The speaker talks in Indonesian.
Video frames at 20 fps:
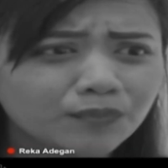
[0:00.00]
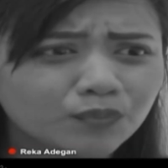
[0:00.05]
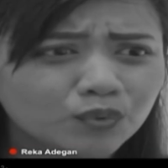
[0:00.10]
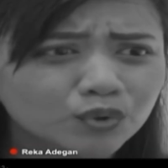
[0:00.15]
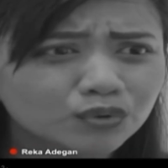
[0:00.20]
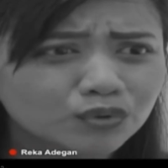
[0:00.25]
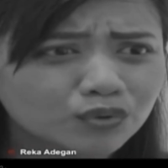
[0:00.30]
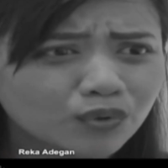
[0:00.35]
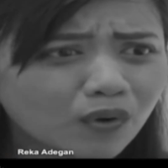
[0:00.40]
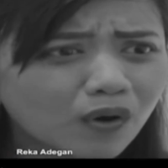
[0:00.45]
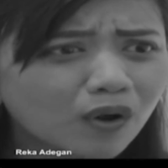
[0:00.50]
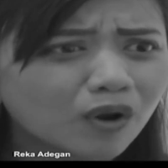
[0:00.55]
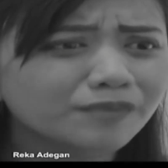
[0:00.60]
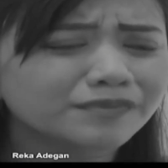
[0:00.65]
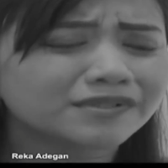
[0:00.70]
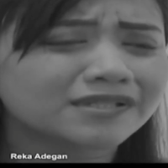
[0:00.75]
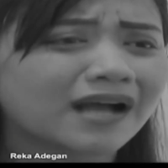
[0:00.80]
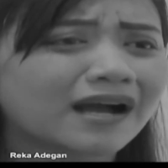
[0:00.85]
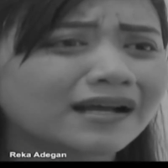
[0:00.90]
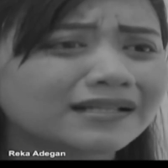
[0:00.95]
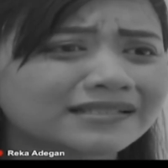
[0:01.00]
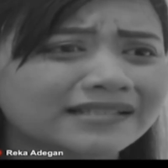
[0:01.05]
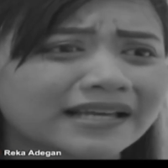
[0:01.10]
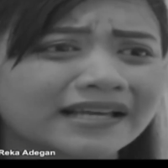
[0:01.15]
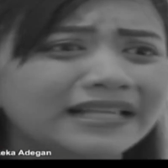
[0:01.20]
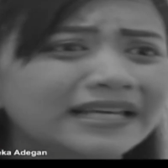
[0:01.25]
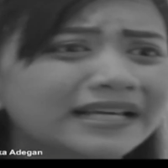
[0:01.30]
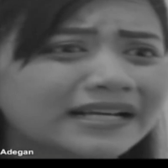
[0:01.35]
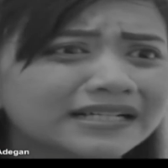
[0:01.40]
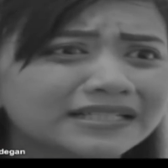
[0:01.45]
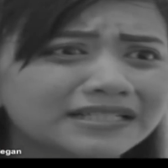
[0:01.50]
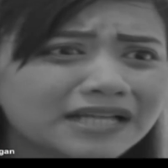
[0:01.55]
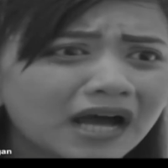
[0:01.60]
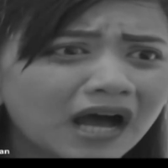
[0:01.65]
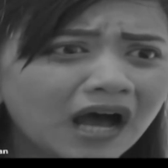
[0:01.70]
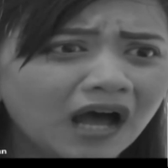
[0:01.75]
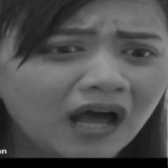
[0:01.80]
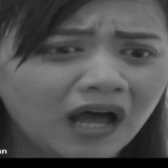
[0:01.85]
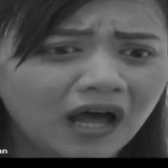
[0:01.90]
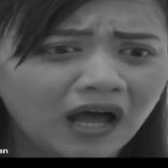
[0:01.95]
ibu tuh kalau misalkan saya...
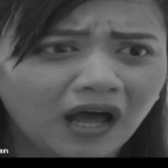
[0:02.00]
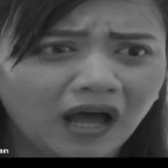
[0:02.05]
Alasan aja